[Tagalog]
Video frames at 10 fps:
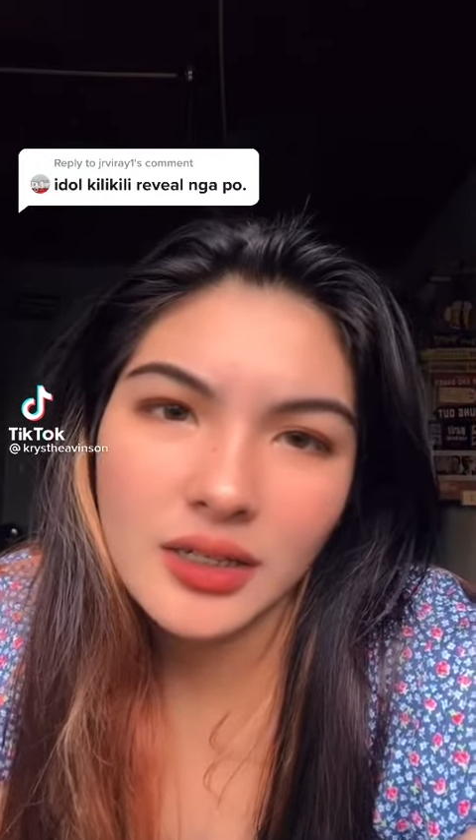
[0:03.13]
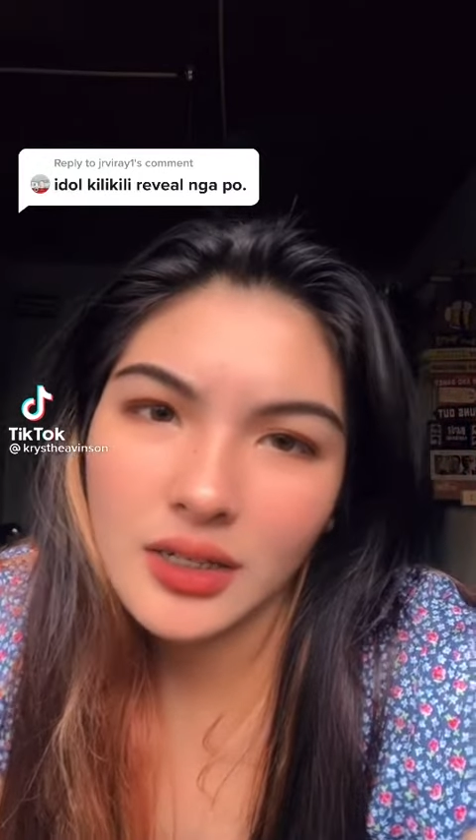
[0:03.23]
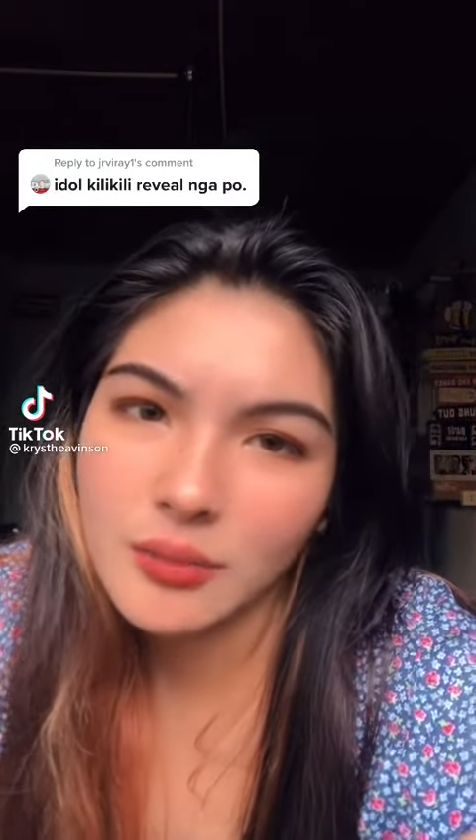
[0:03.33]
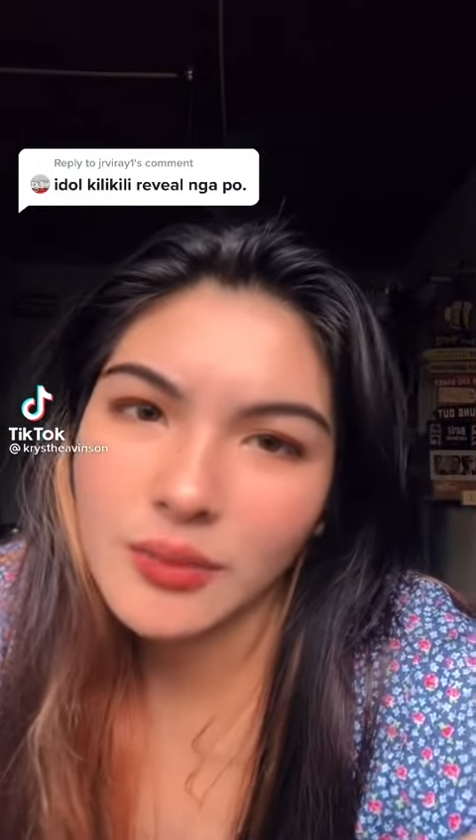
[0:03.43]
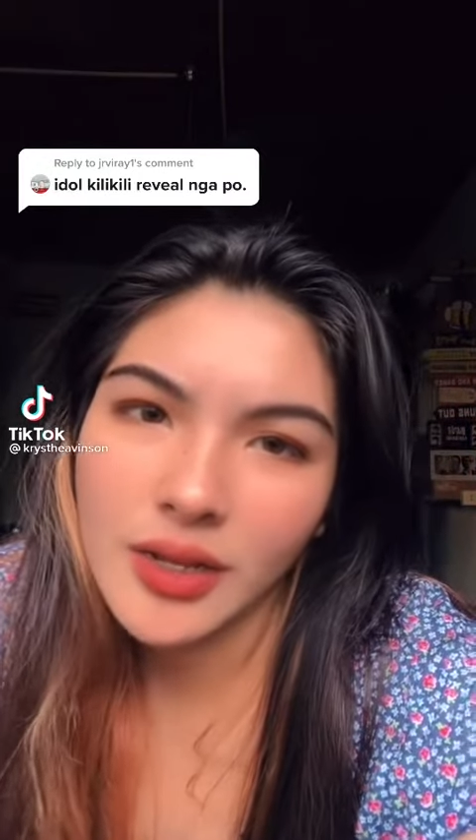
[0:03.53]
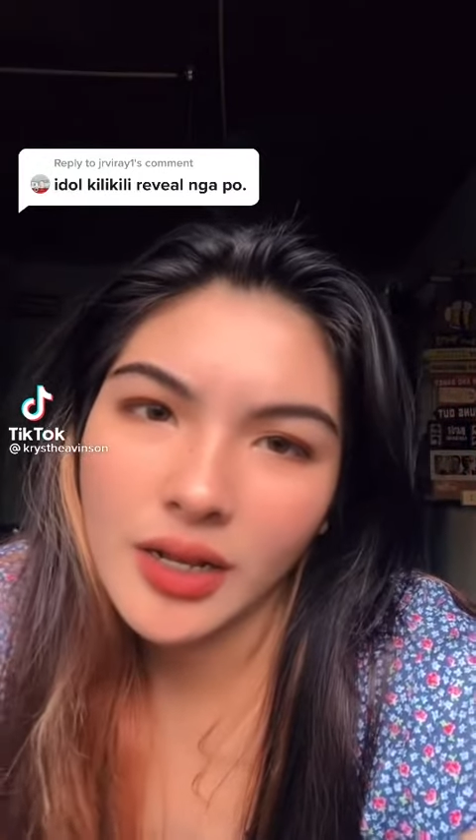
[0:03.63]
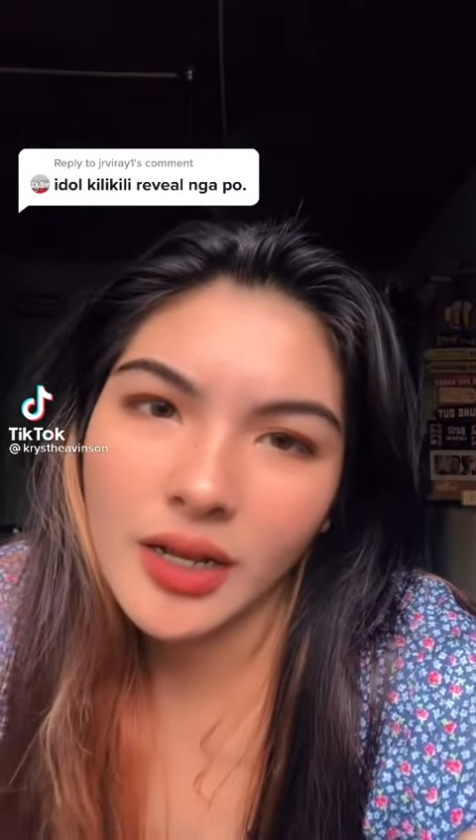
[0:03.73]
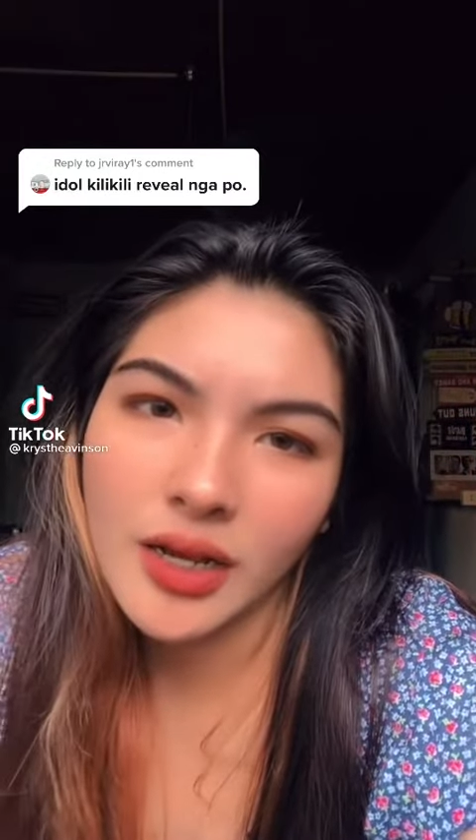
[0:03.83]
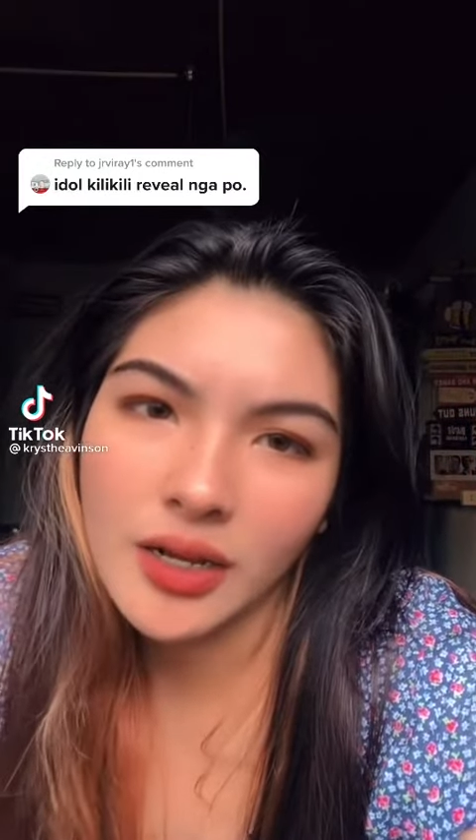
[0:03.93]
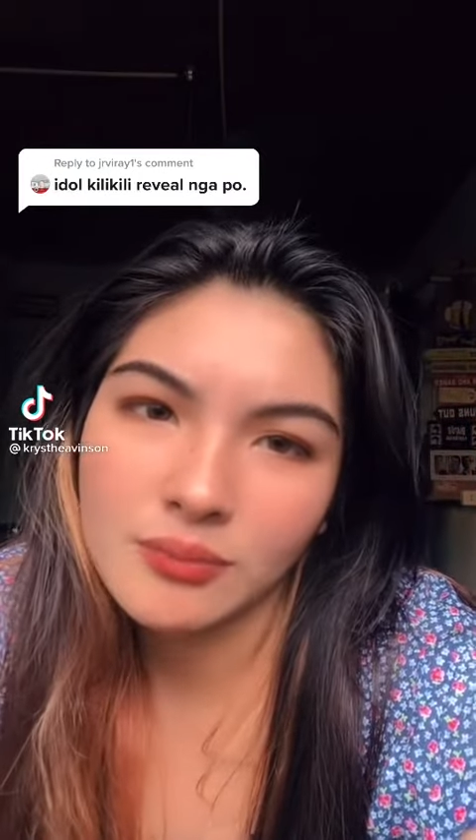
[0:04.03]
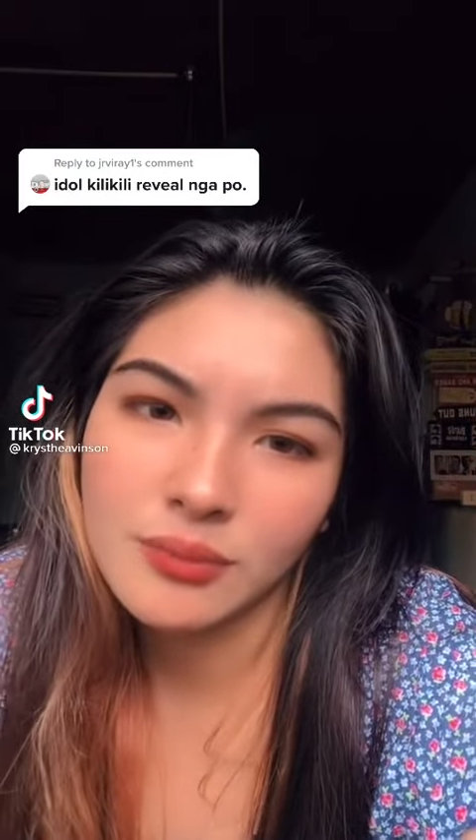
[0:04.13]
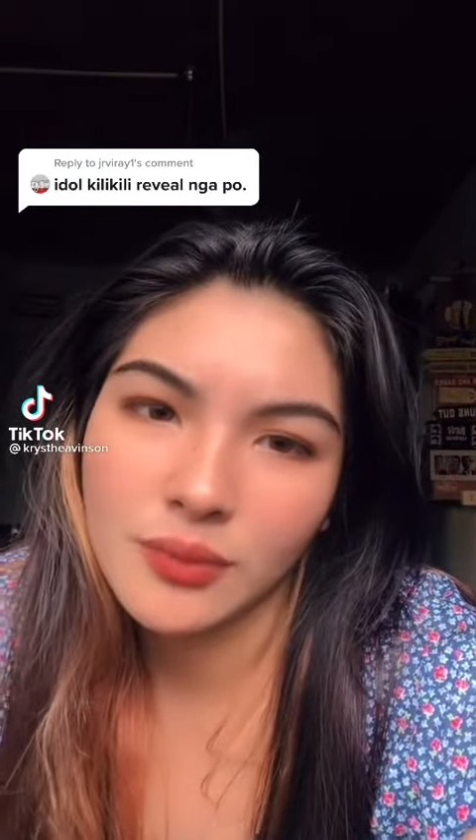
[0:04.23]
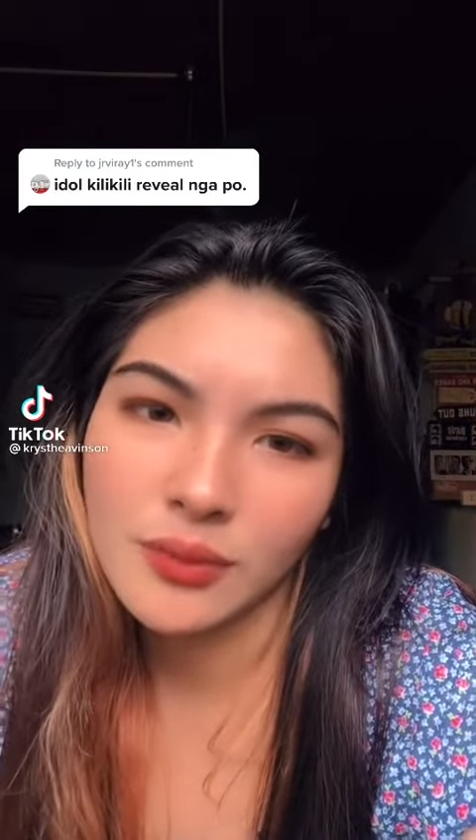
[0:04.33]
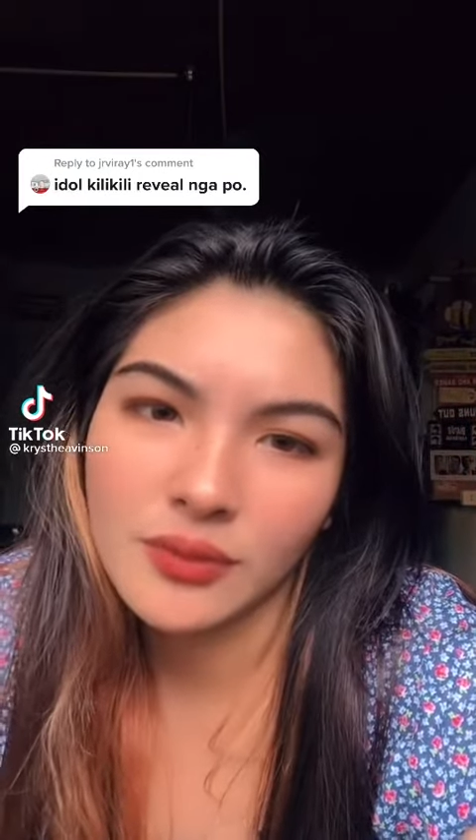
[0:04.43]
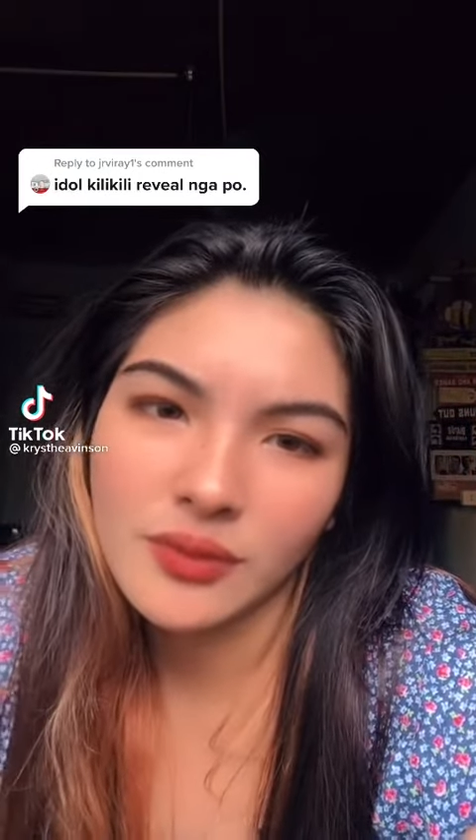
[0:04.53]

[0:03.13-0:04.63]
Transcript: Rebel nga po.